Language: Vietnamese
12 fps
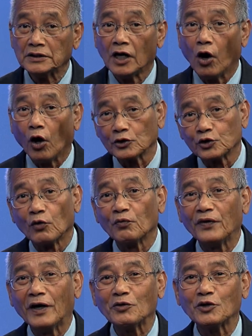Họ dồn
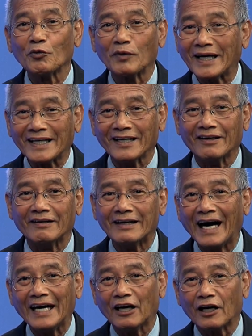phiếu trong đắc cử
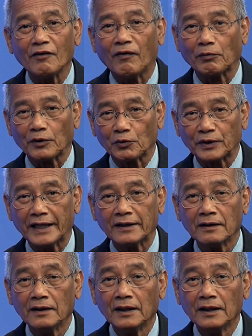ngay ở cái vòng đầu tiên.